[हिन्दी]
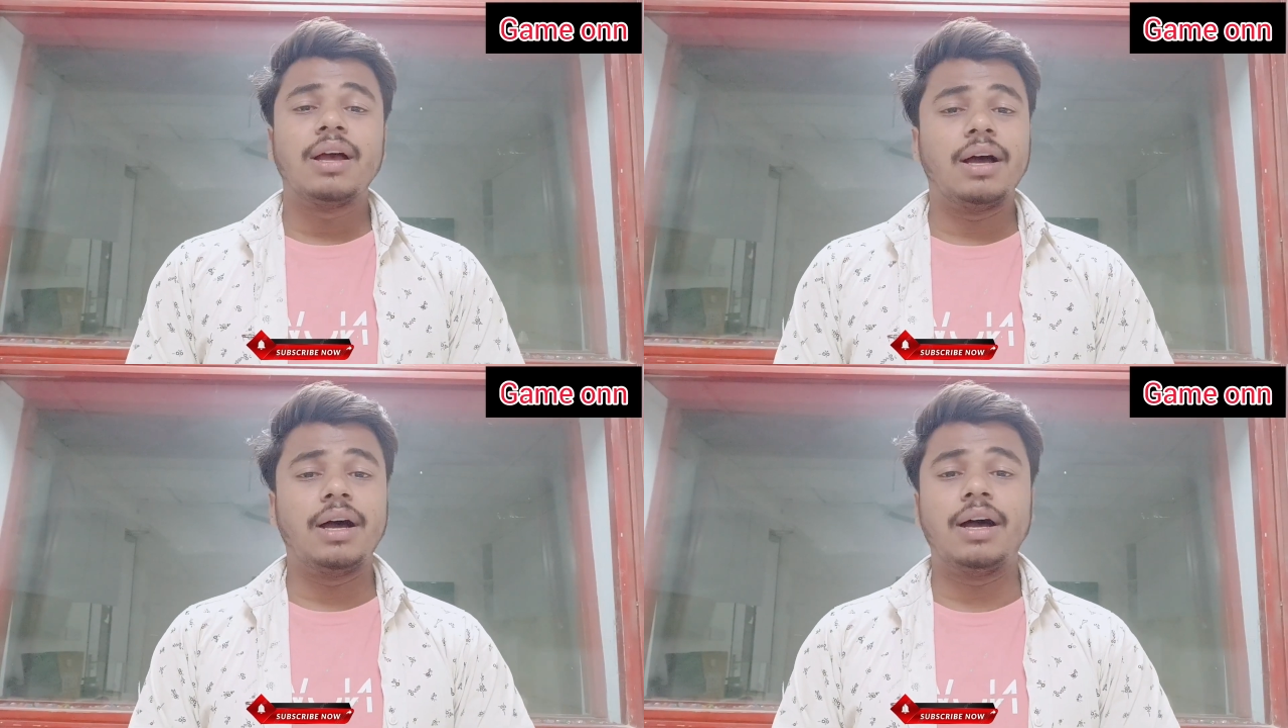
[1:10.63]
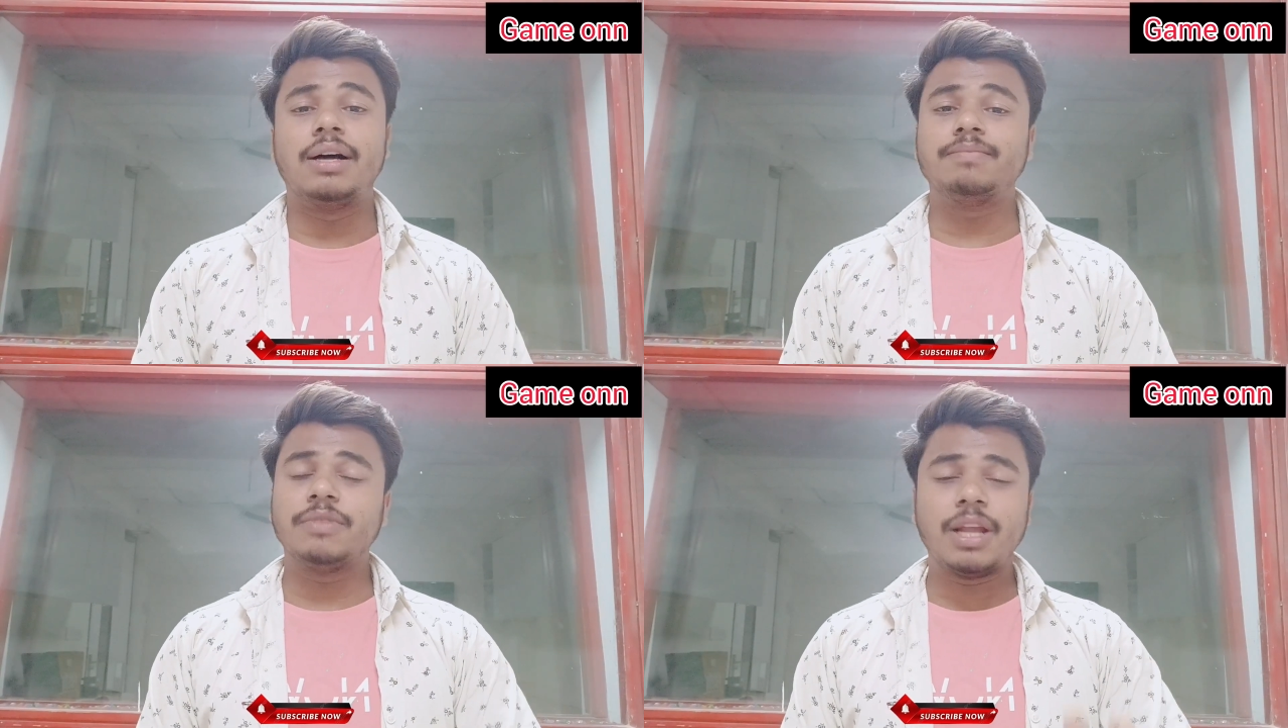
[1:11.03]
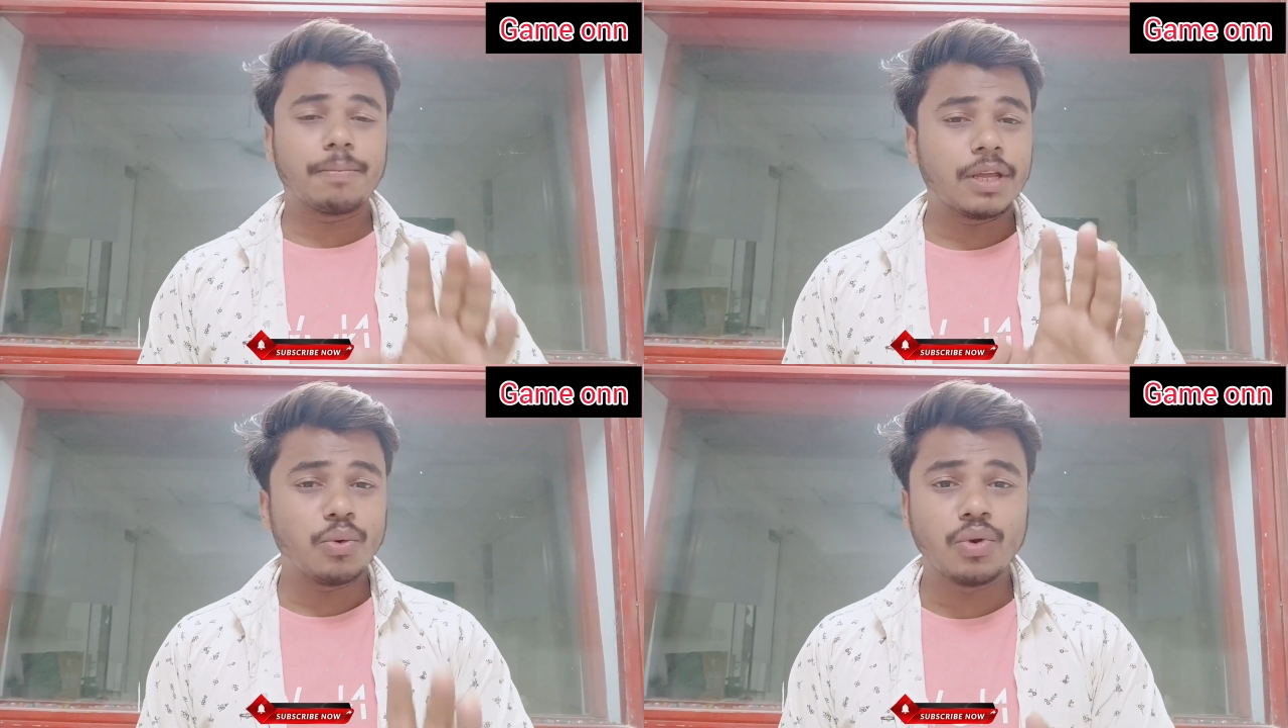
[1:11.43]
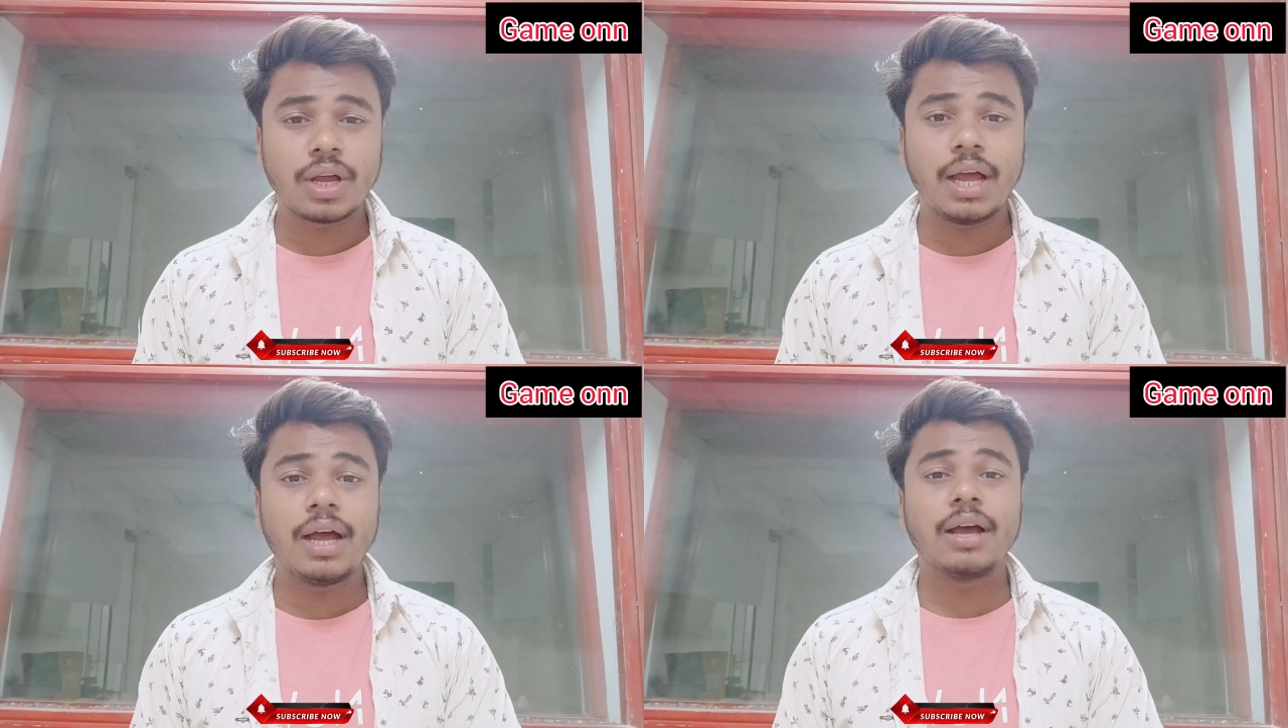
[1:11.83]
जब तक
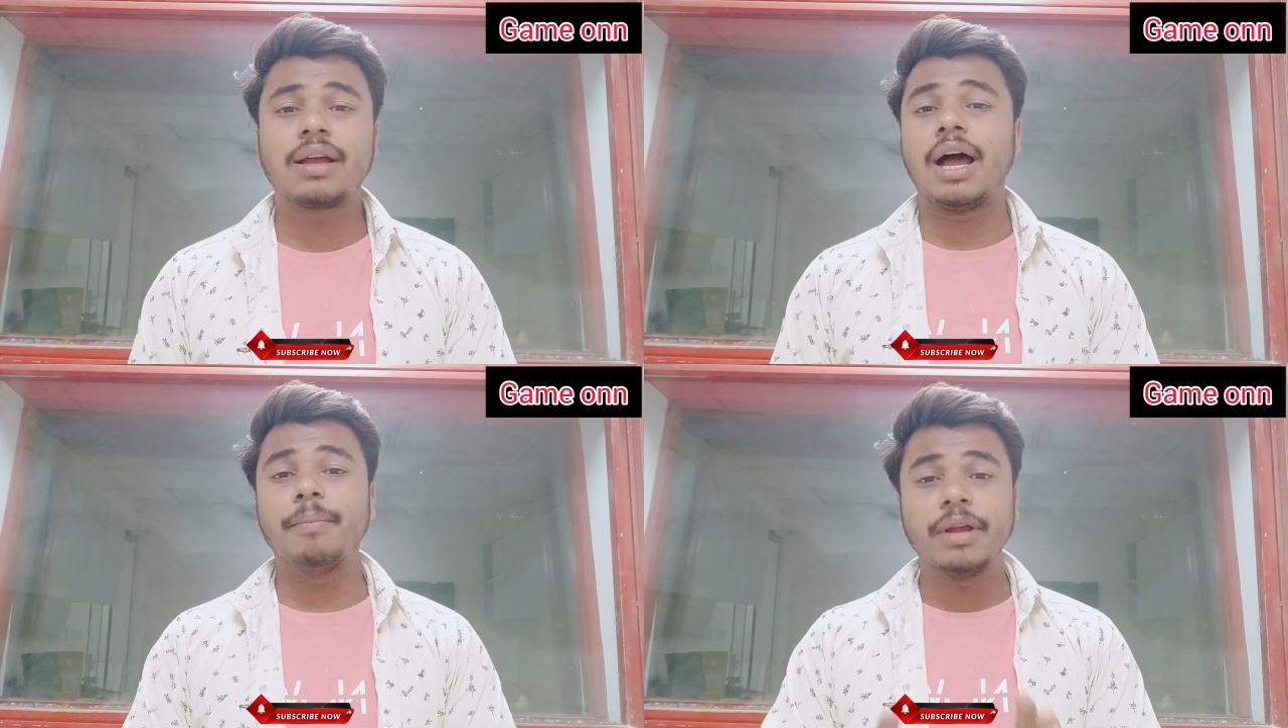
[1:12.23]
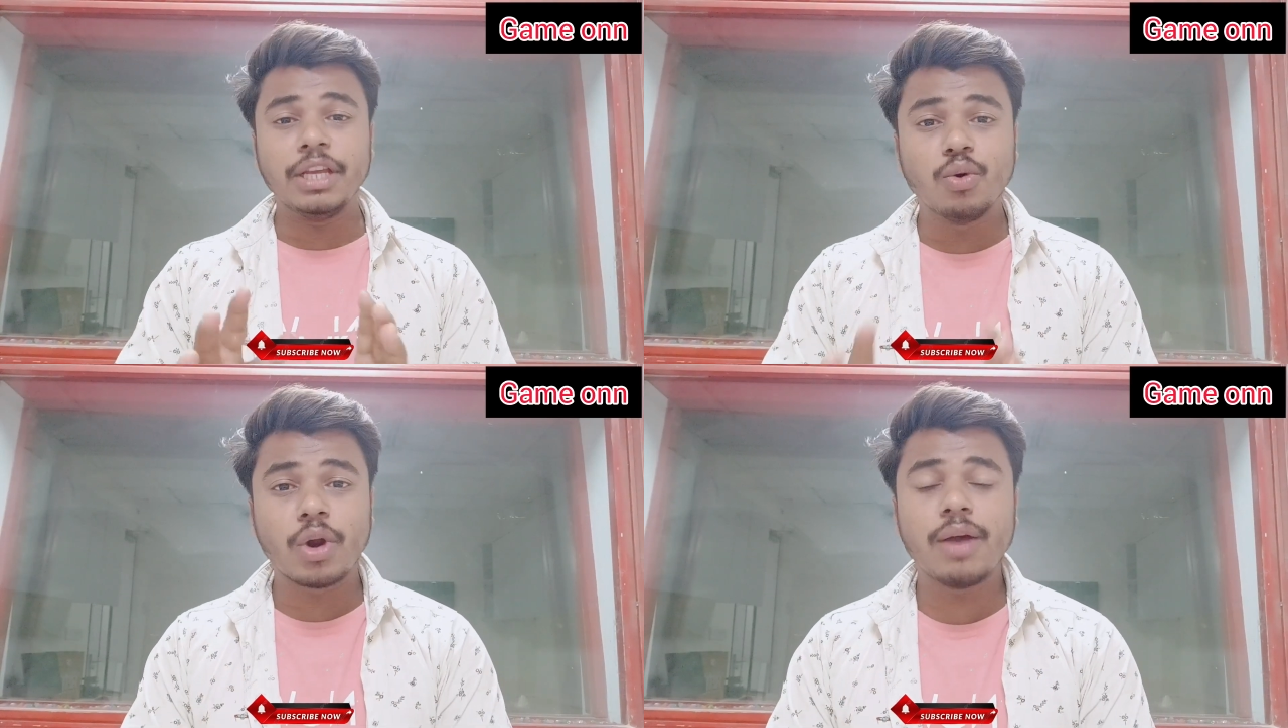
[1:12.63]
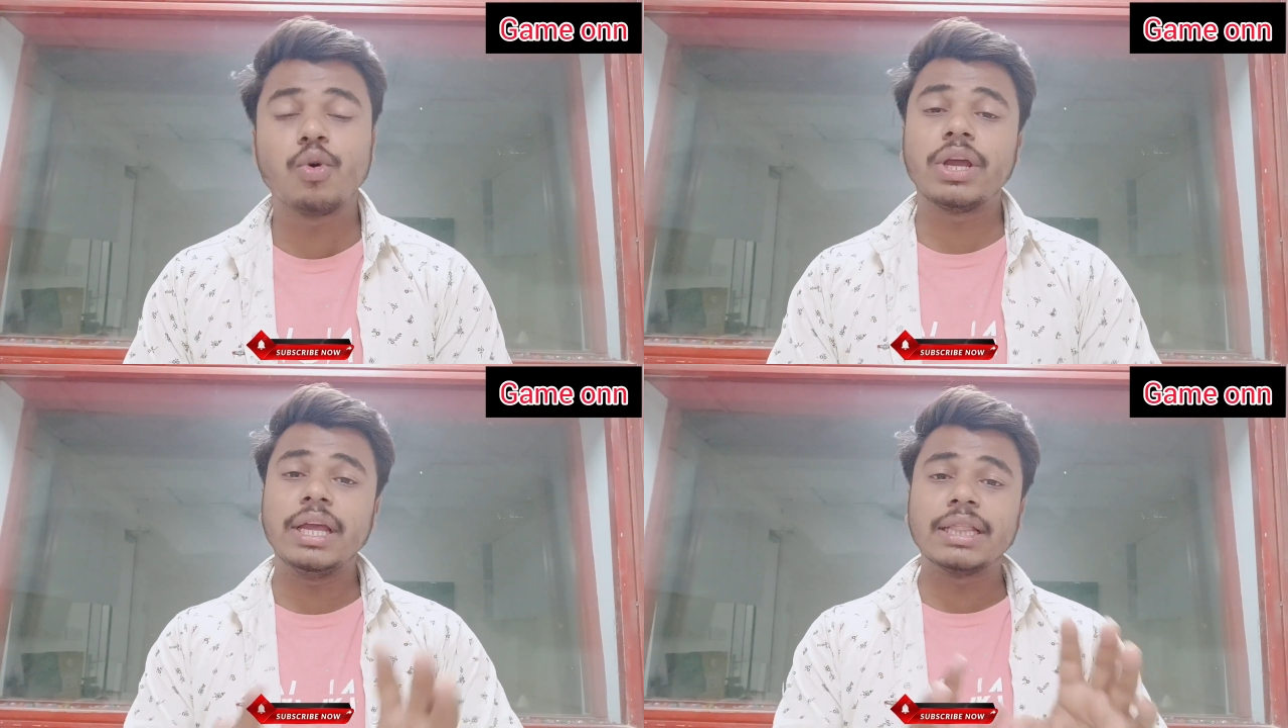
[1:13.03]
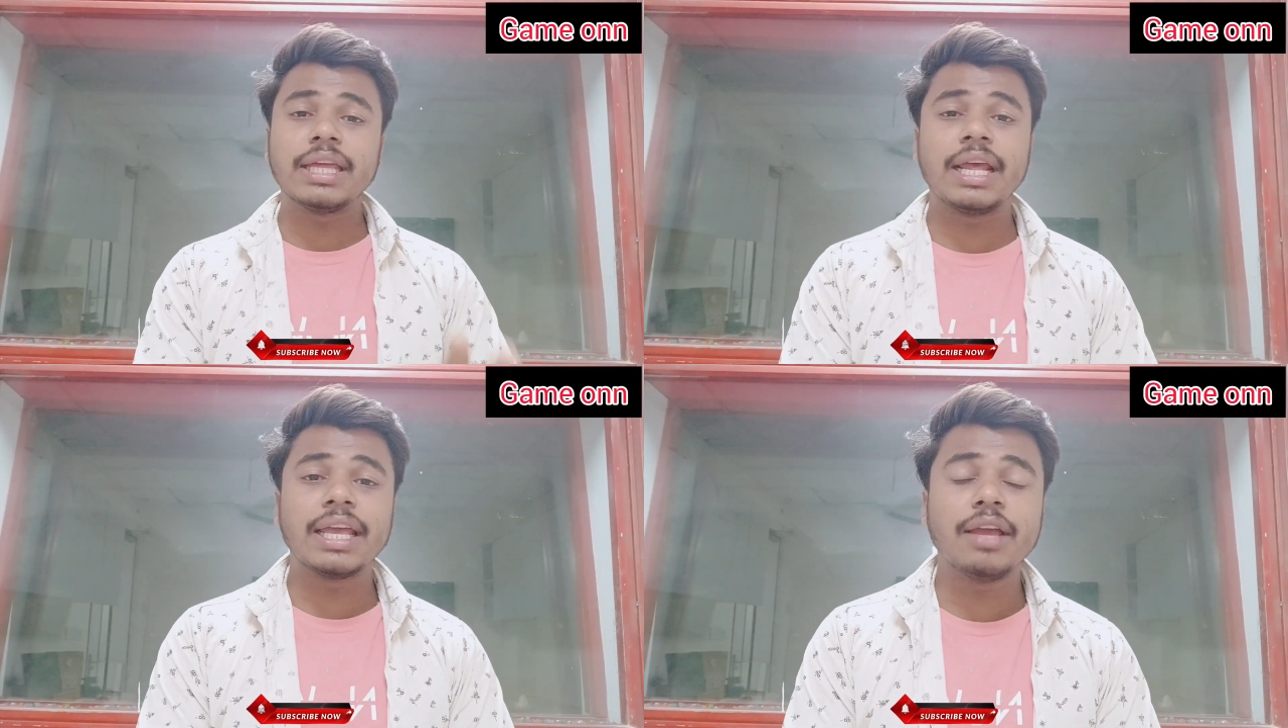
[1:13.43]
उनका काम नहीं हो रहा है वो खेलते
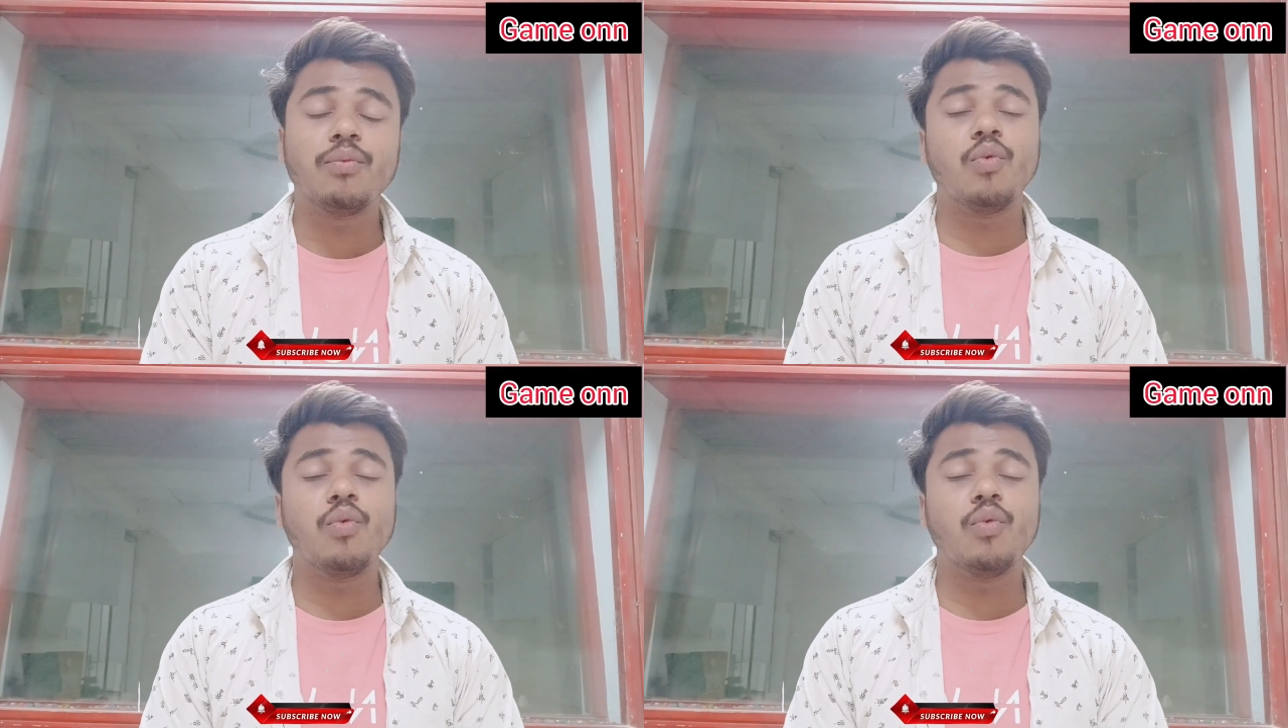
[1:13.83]
रहेंगे